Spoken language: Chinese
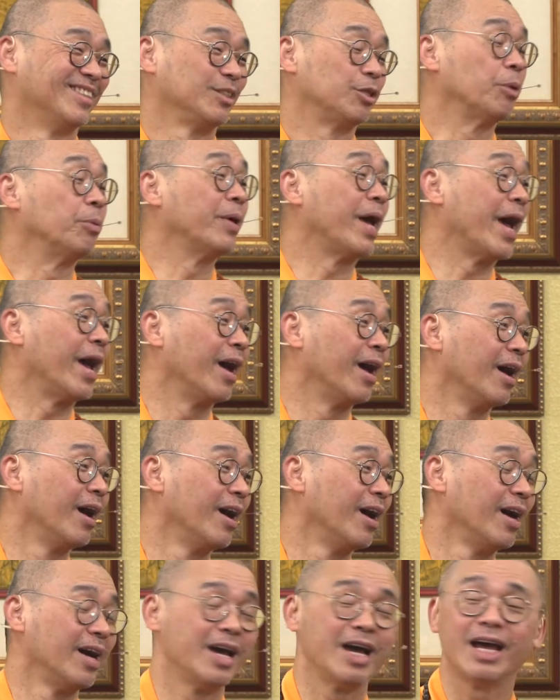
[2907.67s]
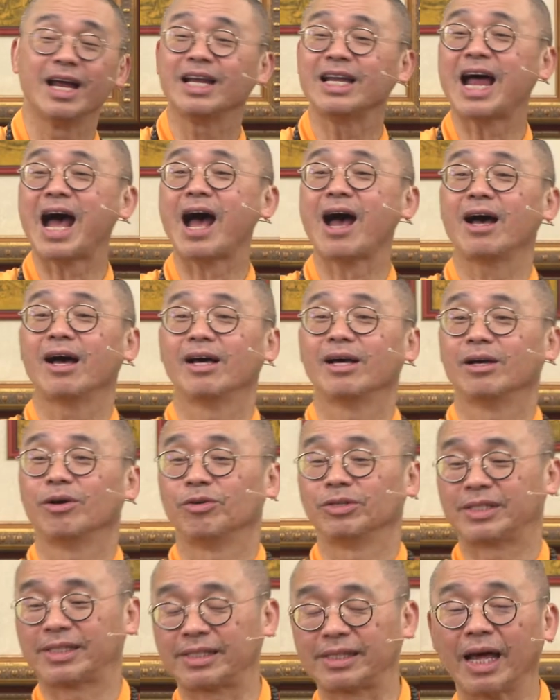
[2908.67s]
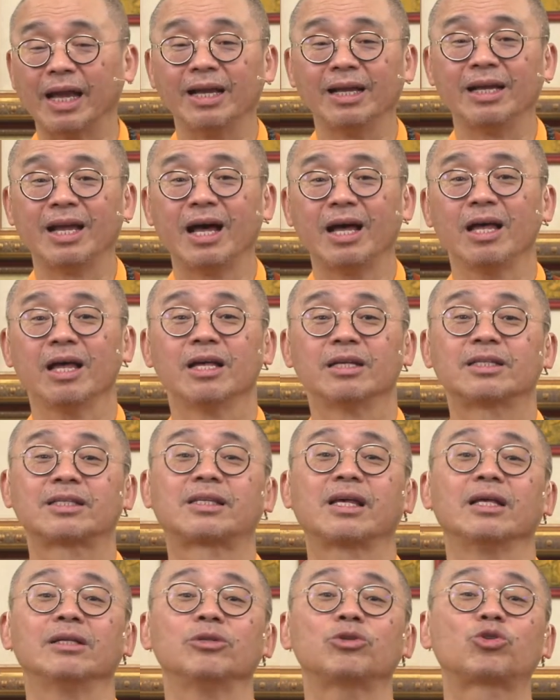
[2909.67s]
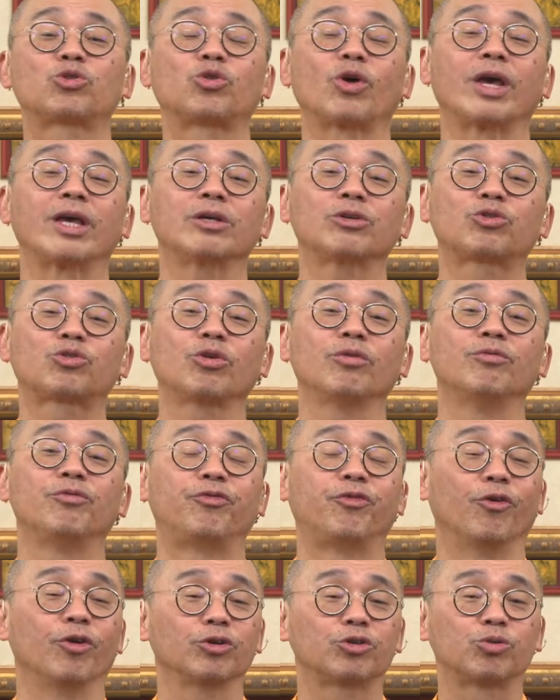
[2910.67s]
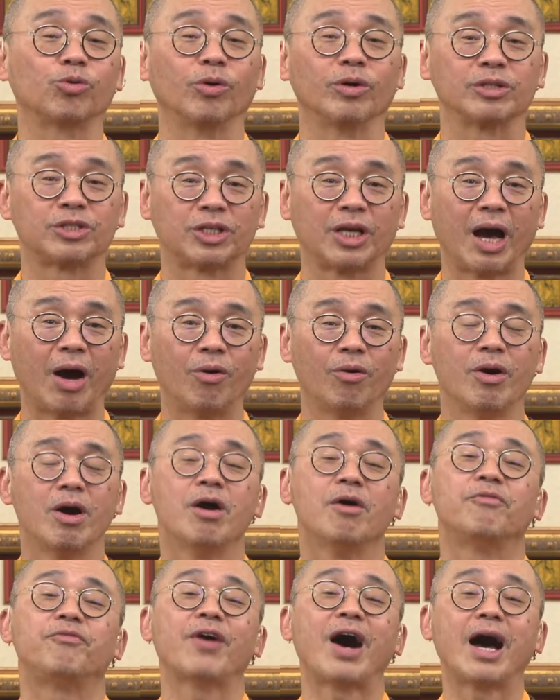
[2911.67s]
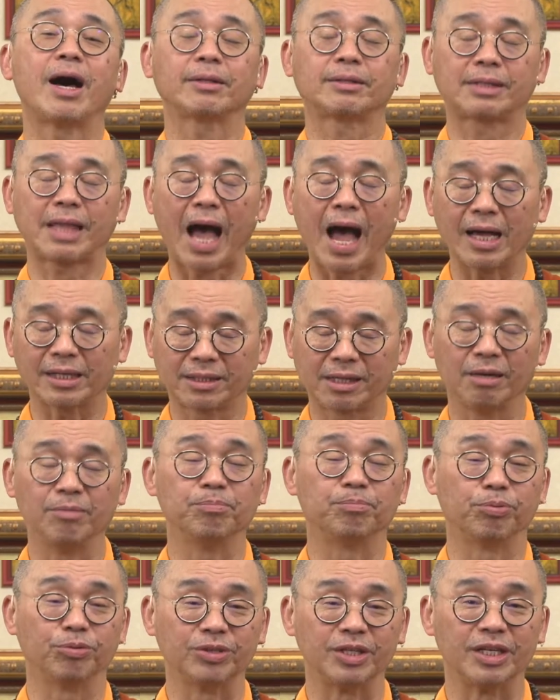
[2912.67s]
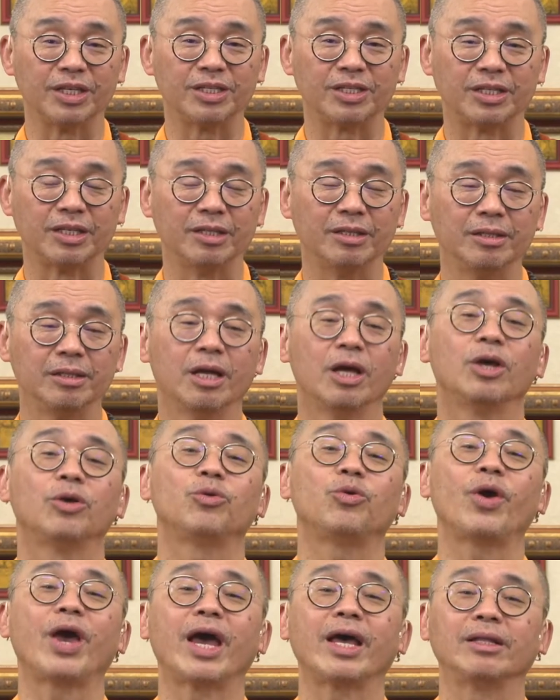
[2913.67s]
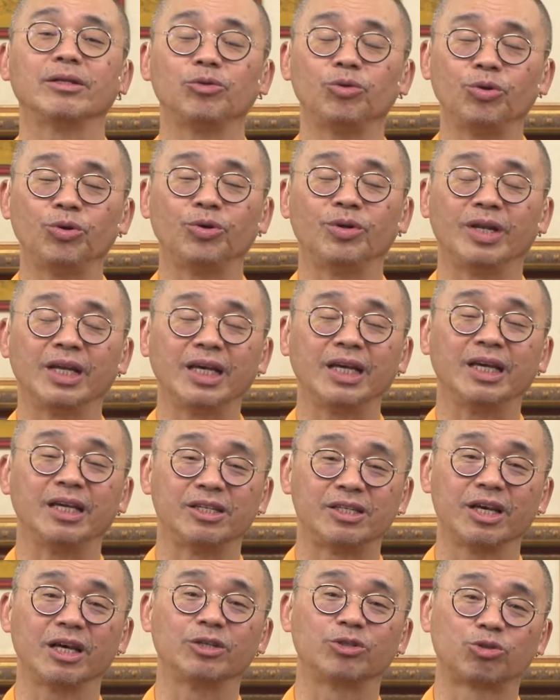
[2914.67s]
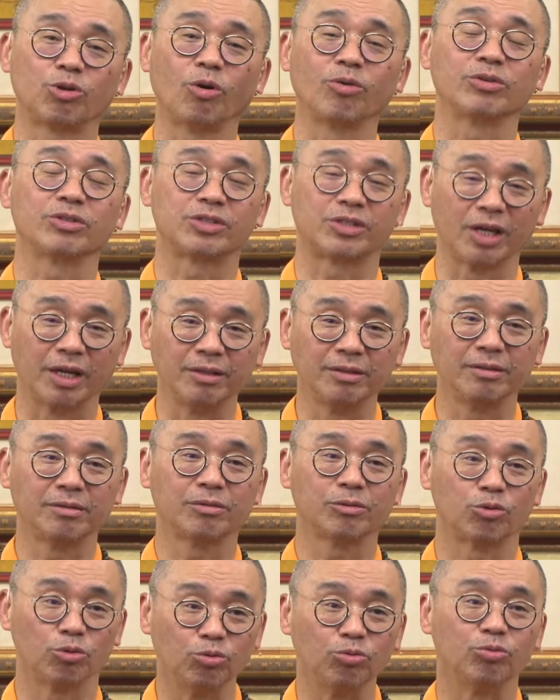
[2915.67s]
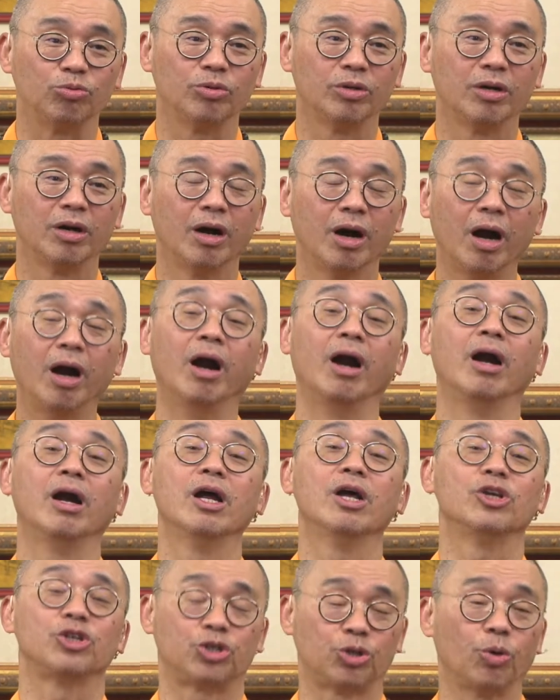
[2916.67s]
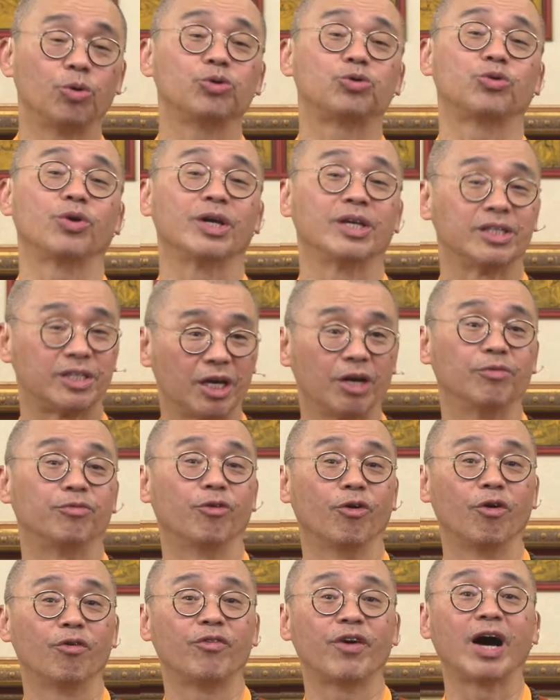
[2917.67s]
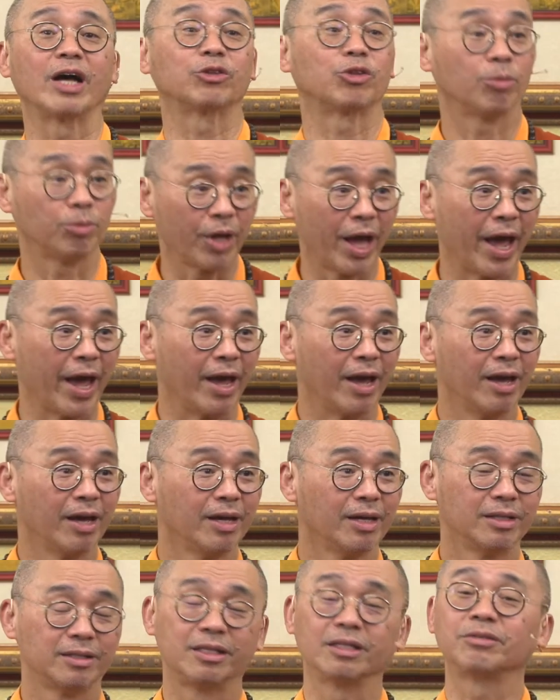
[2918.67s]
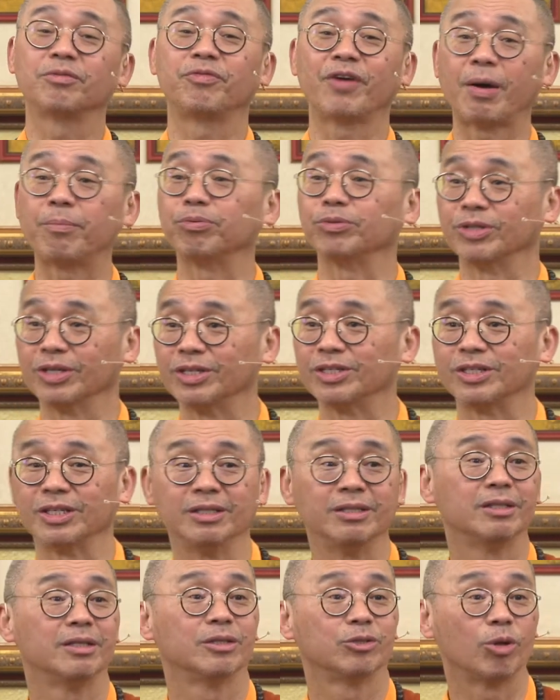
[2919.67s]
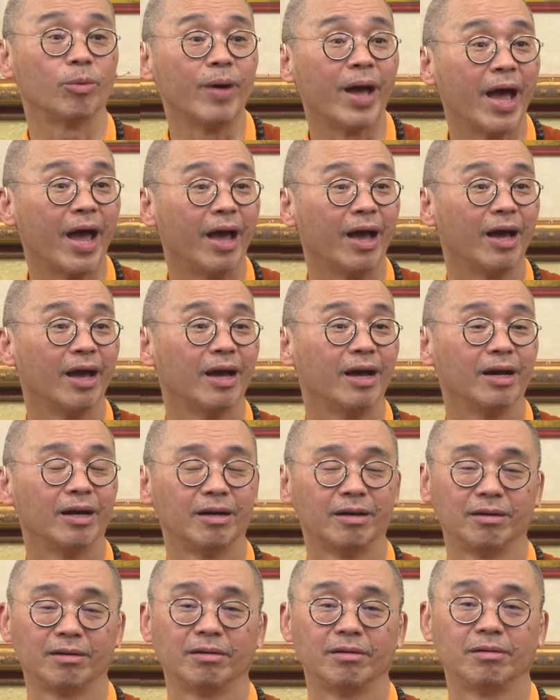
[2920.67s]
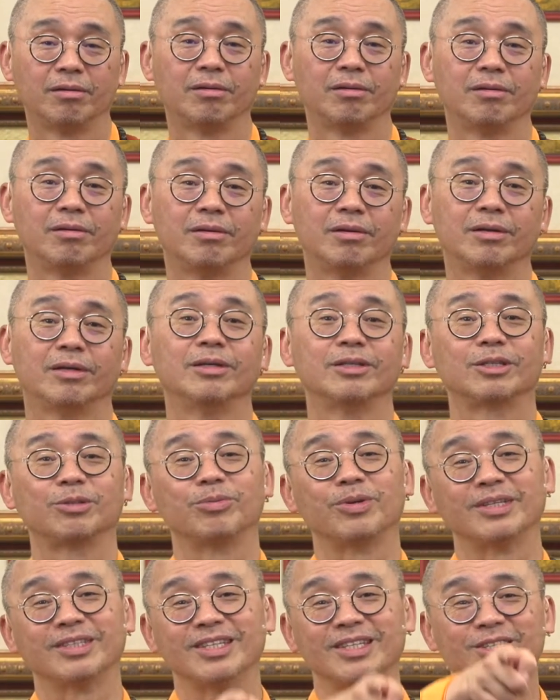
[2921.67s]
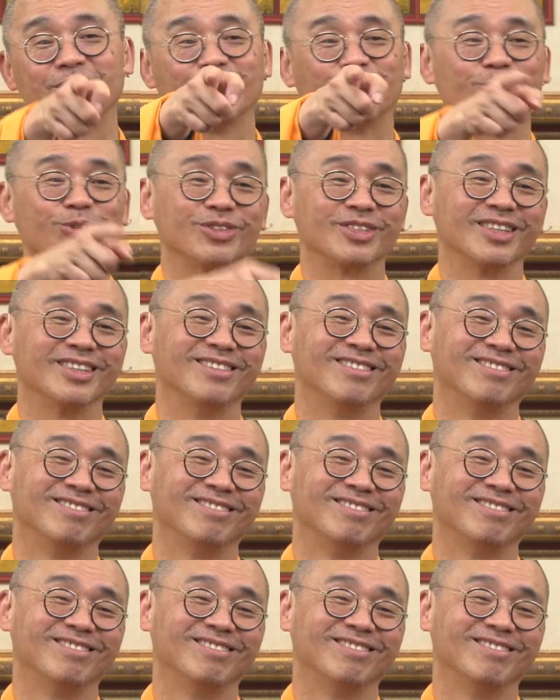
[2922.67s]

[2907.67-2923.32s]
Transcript: 对不对？那身呢？身随顺佛所教，发大乘菩提心，愿欲利一切众生故而修学一切佛法，对不对？这是发菩提心，对不对？是不是也是一切众生？